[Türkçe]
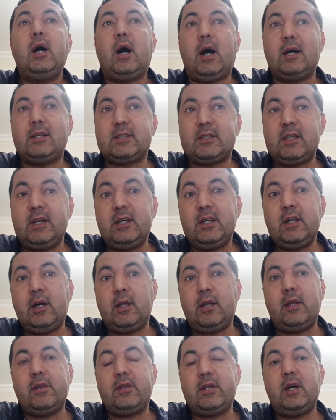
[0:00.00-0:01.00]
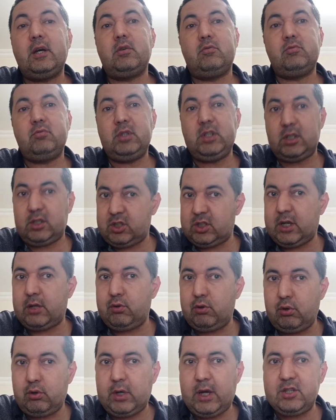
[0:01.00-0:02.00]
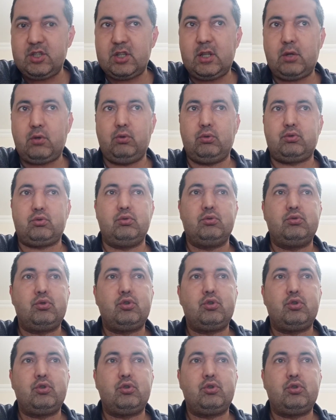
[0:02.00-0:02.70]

askeri alanda yetişen öğrenciler olsun,